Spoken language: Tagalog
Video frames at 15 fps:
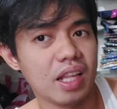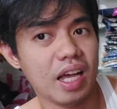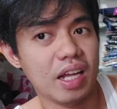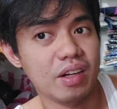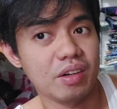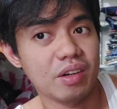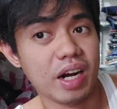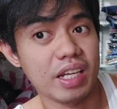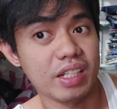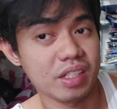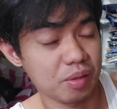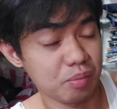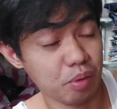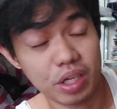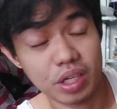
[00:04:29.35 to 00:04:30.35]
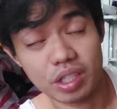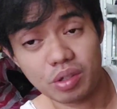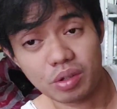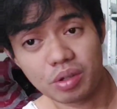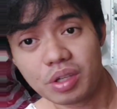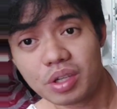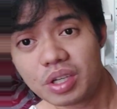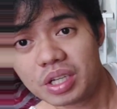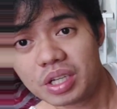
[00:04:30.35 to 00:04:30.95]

ano rider pwede to.